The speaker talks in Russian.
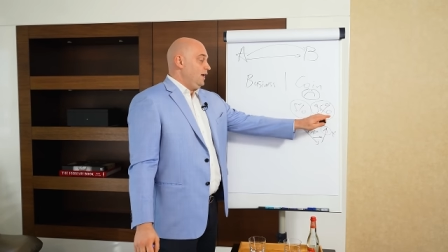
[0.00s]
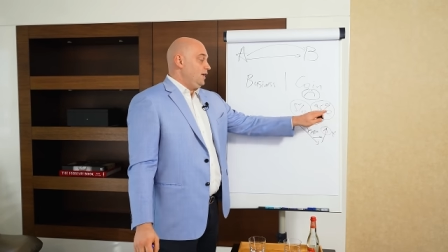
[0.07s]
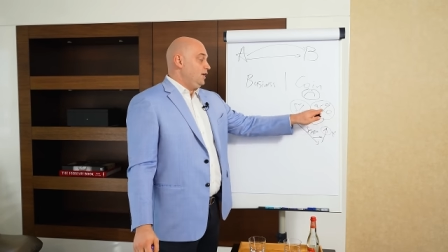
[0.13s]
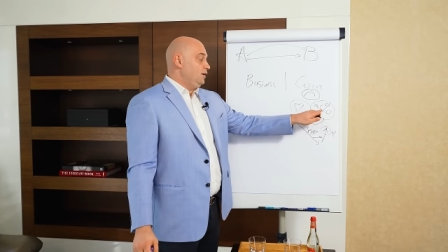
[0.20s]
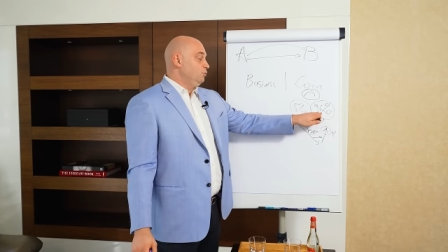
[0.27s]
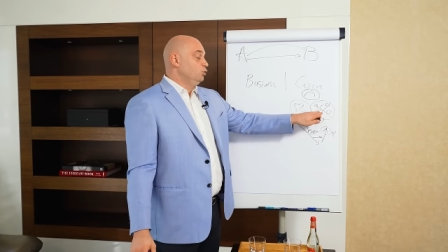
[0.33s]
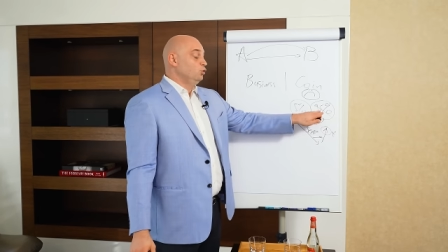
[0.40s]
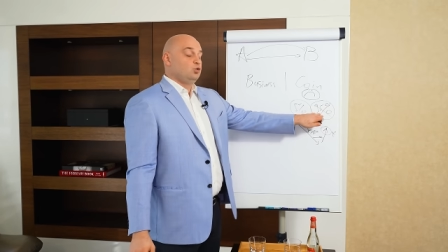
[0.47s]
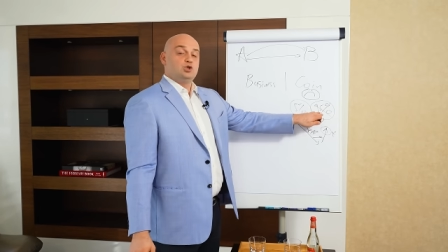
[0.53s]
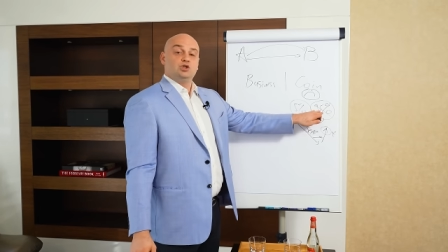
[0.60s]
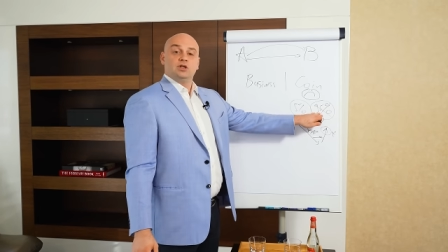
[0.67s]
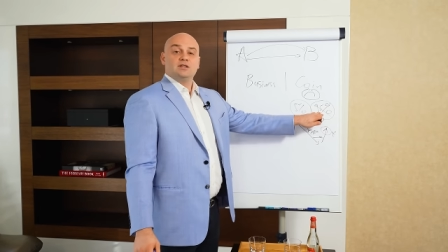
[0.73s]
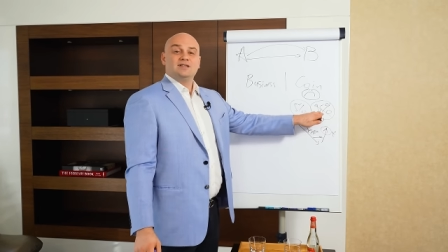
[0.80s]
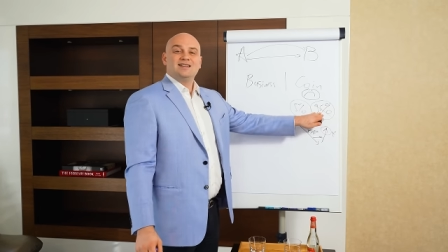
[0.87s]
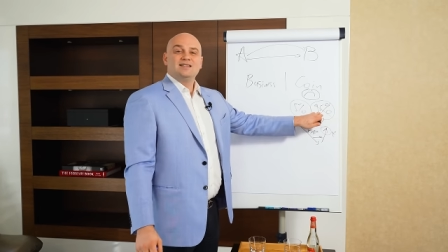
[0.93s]
Им
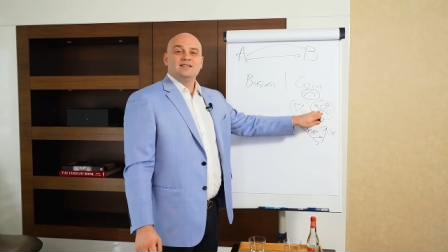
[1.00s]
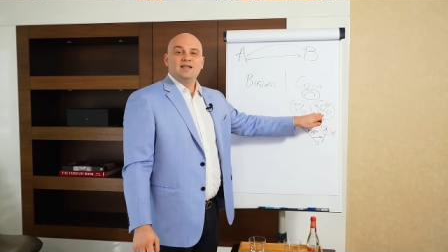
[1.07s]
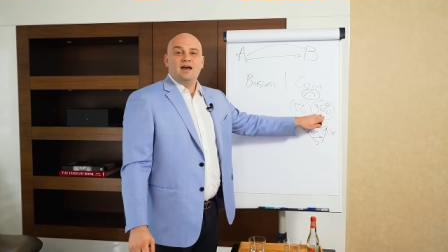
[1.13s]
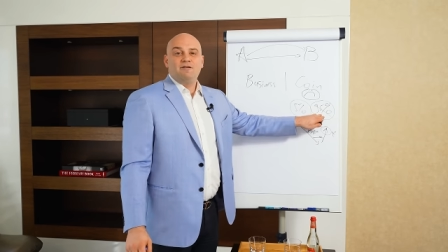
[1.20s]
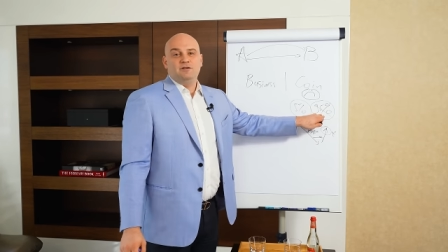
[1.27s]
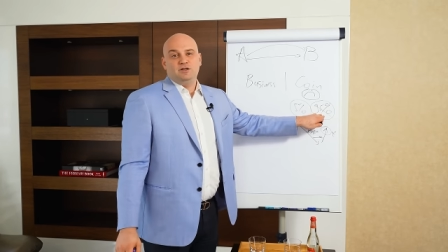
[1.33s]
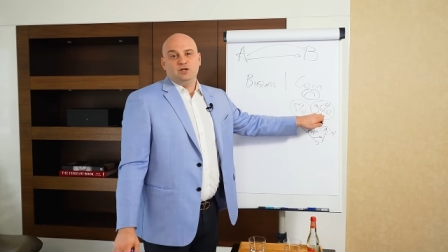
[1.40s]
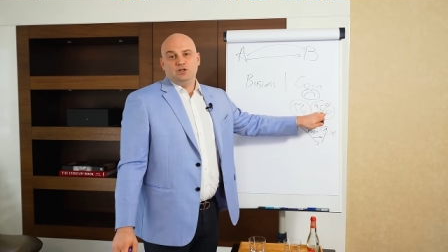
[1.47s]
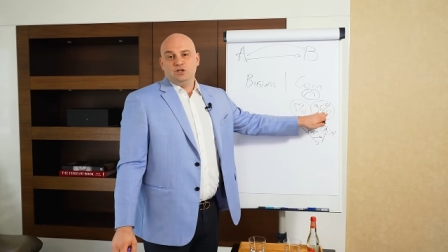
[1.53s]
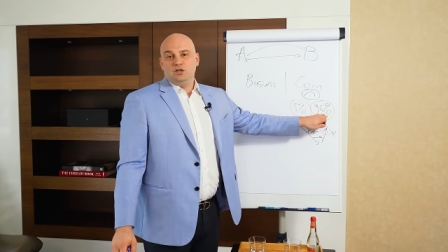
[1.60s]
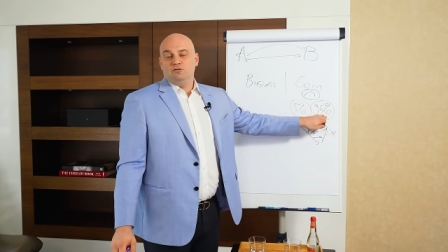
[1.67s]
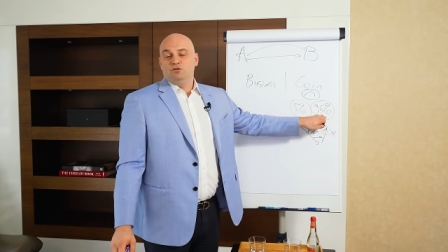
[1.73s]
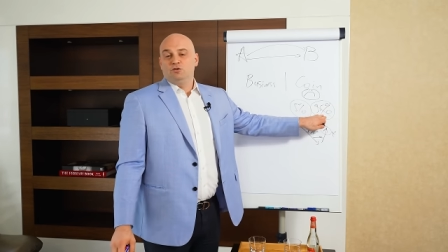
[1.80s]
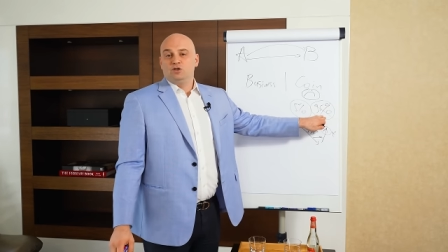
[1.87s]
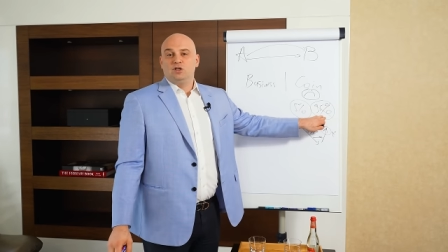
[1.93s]
нужно заставить эти
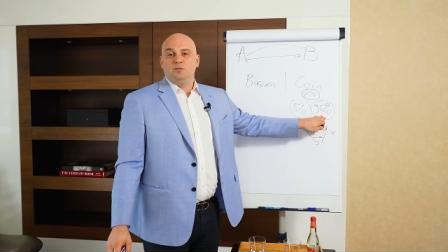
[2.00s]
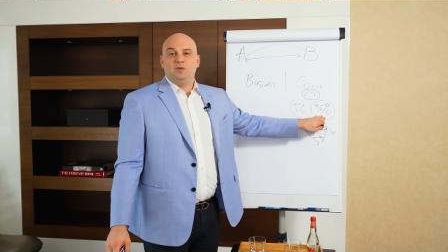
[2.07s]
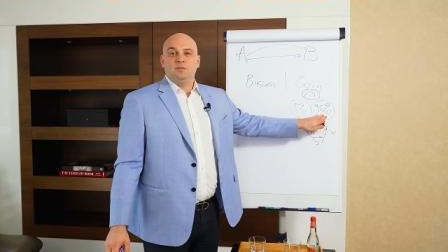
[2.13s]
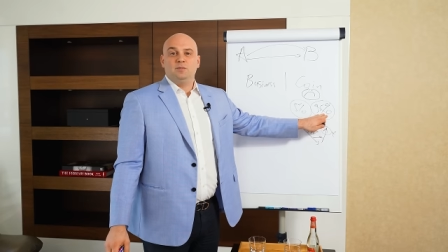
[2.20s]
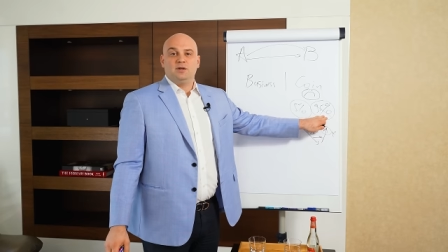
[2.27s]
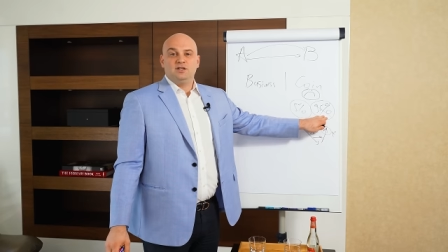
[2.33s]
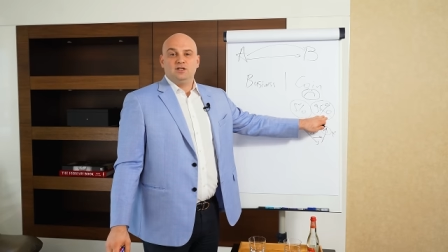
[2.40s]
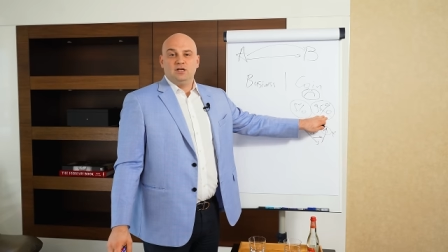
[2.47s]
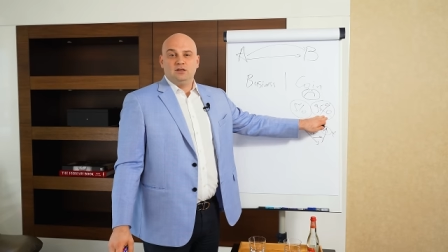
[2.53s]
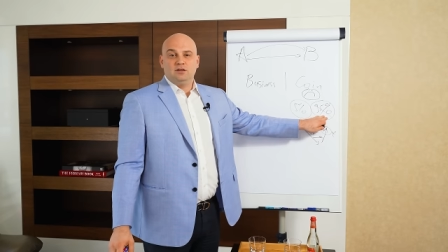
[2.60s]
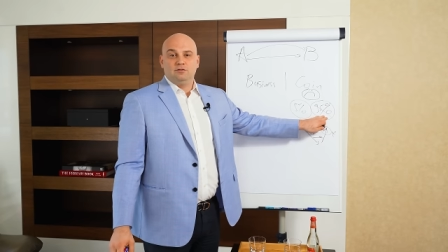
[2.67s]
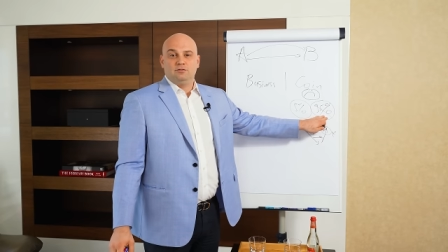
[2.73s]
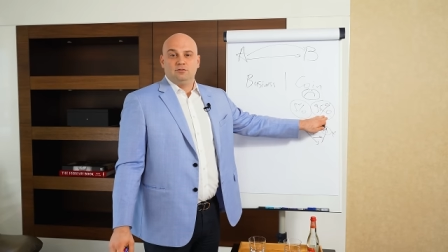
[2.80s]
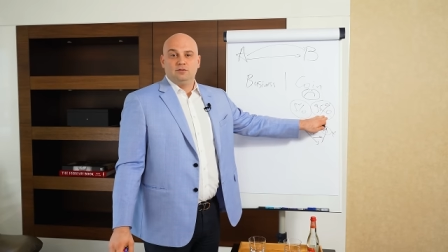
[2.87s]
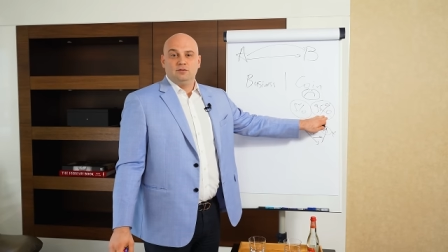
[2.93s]

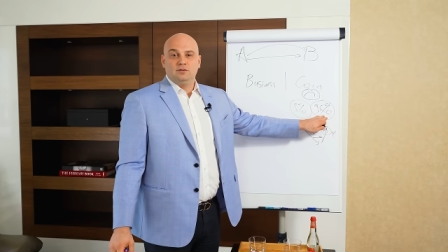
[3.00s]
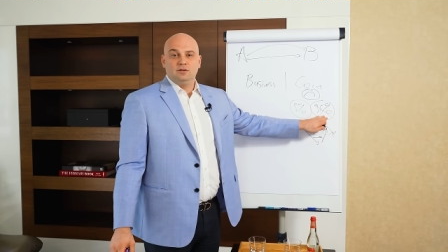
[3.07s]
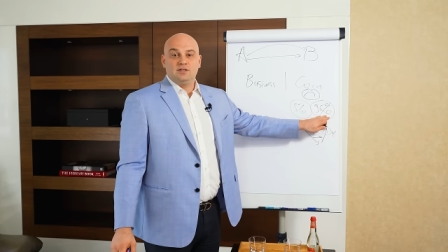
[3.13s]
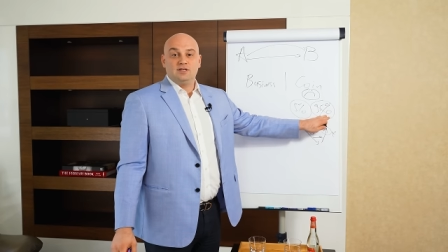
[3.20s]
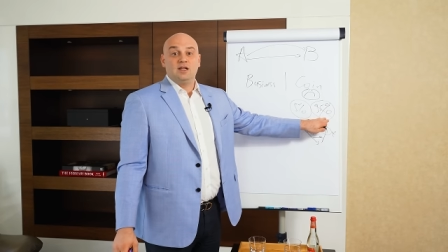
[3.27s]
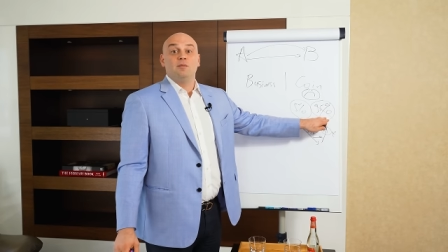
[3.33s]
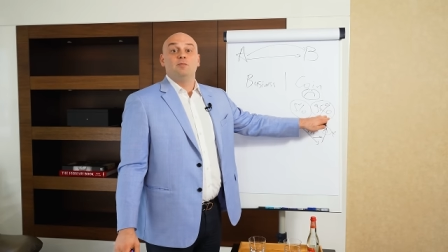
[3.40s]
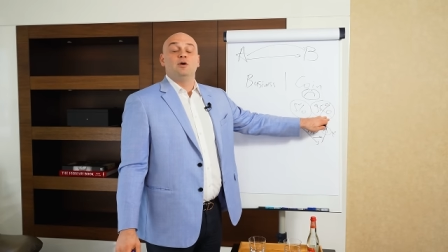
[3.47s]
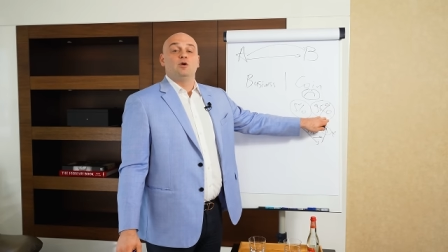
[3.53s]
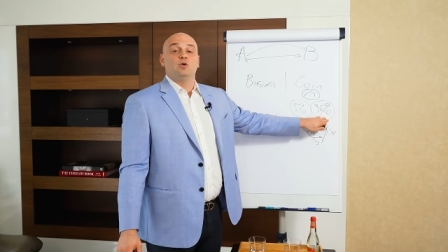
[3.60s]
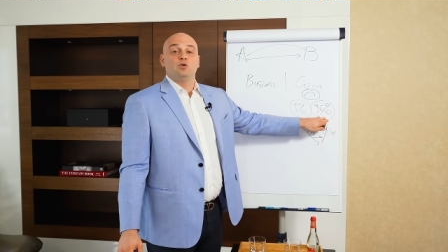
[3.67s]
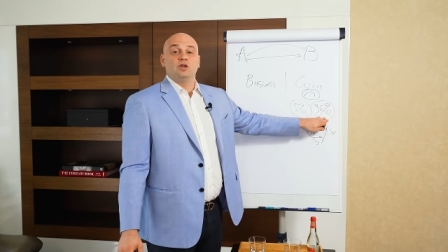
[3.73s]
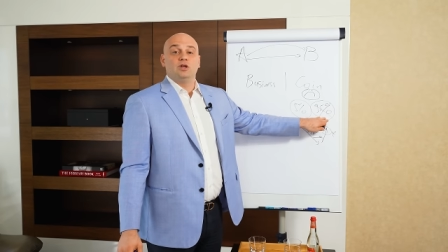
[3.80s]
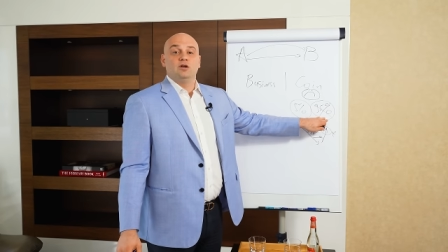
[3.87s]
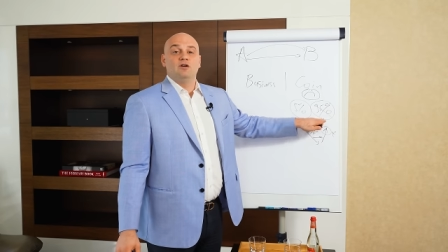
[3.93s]
95% слабые
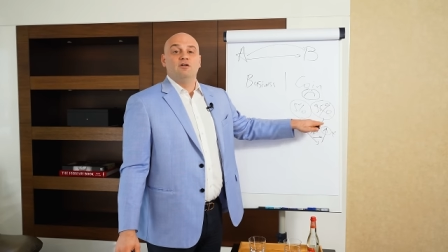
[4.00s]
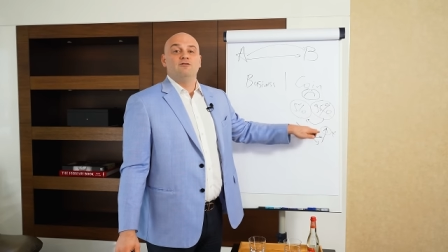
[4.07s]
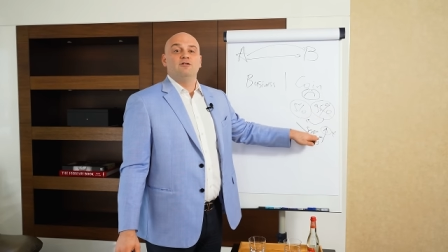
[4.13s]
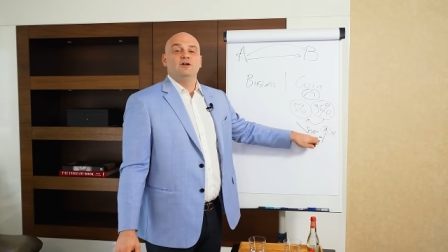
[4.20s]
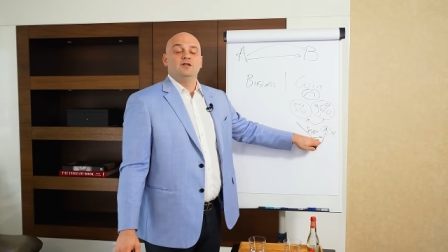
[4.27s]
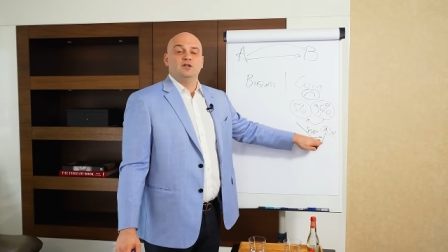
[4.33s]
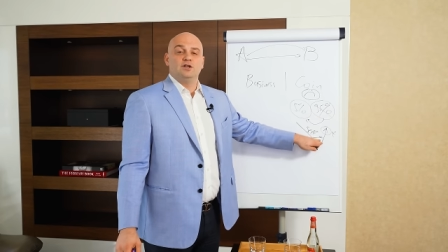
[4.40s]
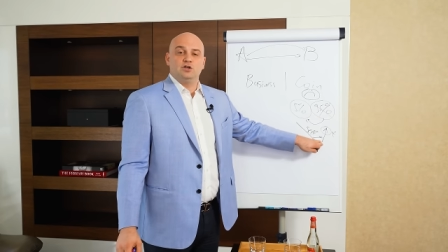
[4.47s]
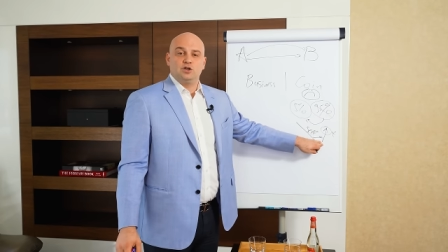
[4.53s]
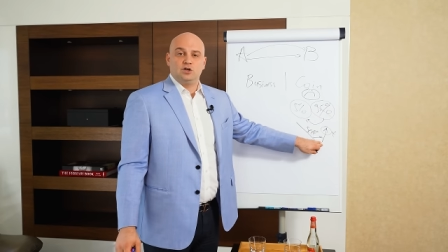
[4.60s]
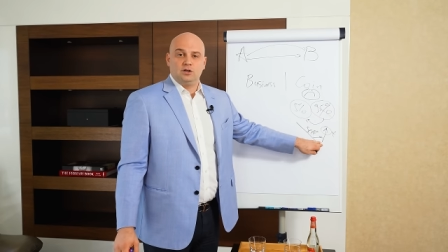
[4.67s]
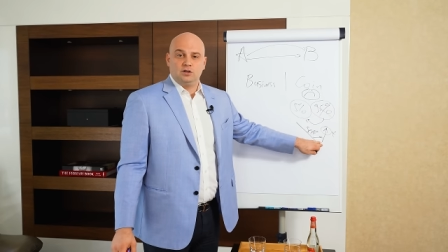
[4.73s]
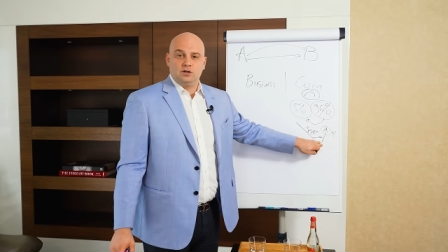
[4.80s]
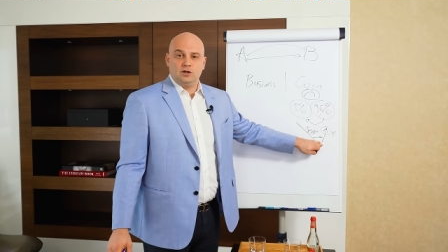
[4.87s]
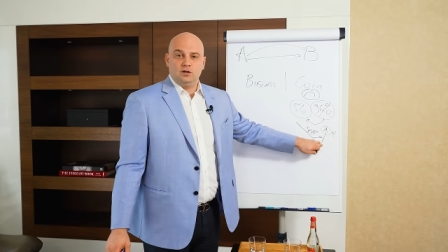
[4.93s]
руки выйти из
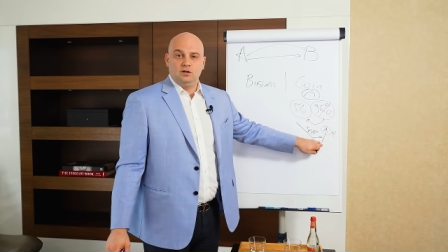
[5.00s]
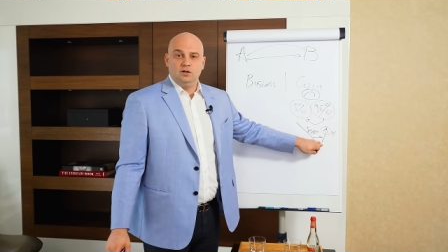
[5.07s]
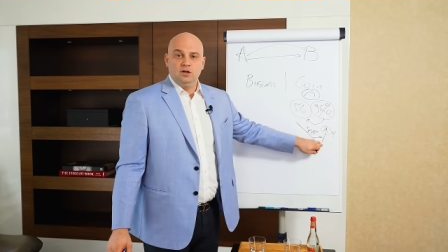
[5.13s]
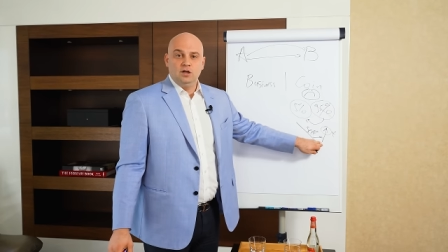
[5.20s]
рынка.